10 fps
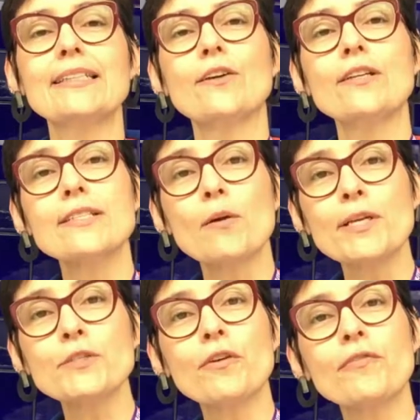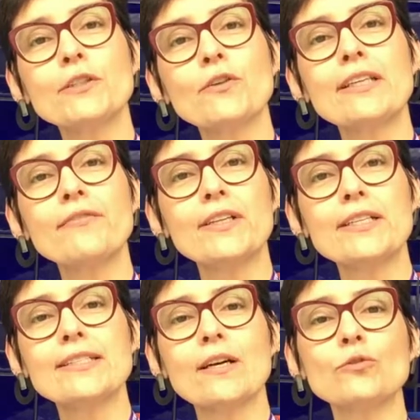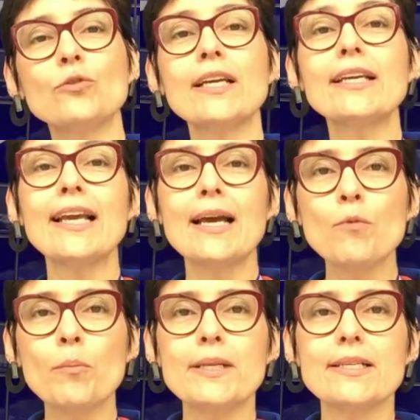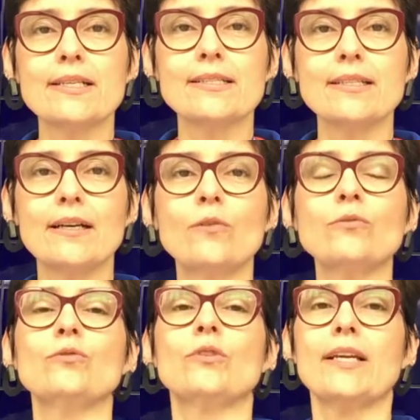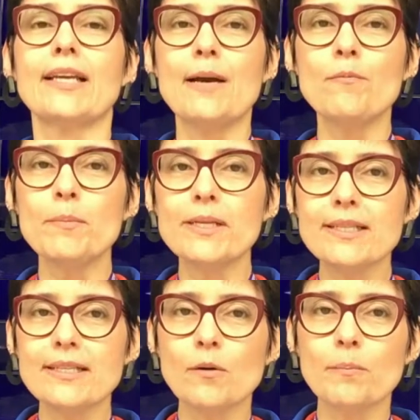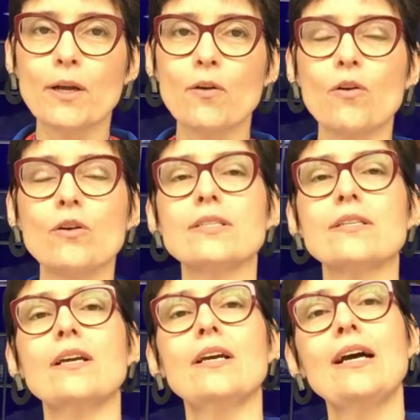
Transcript: Então, inicialmente foi feita a definição do que, que é mobilização, do que, que é mobilização precoce,